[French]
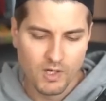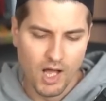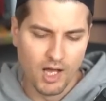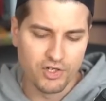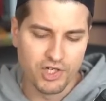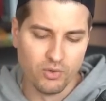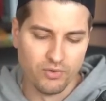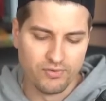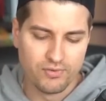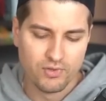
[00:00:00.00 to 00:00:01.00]

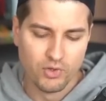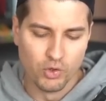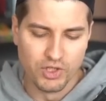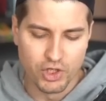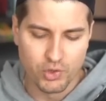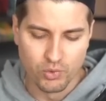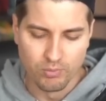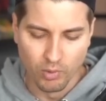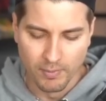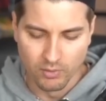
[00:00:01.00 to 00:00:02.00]
Argyros, le déchu.
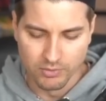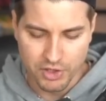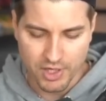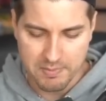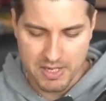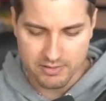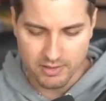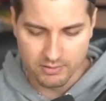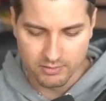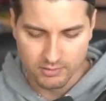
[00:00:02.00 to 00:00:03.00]
Bon bah on est chez Albaz là
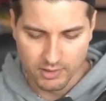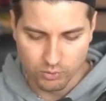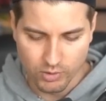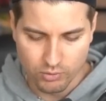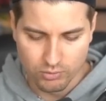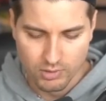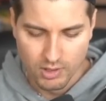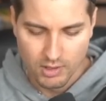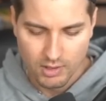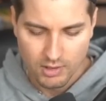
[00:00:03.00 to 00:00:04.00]
non À tous les coups.
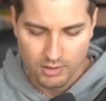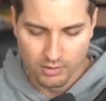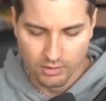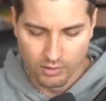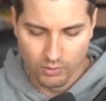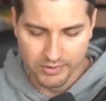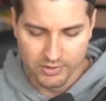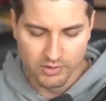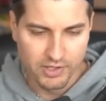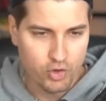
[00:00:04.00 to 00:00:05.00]
Euh, on est
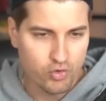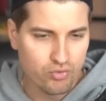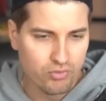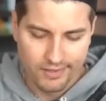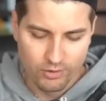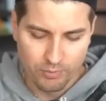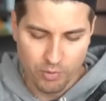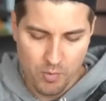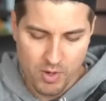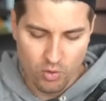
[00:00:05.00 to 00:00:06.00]
dans le déchu. Notre
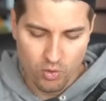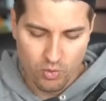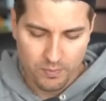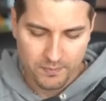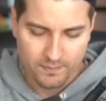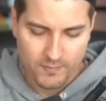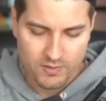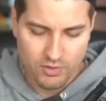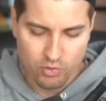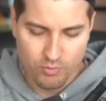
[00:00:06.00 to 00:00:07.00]
premier holo,
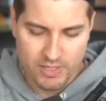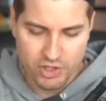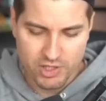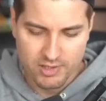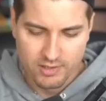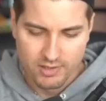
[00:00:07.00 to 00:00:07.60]
c'est une magie.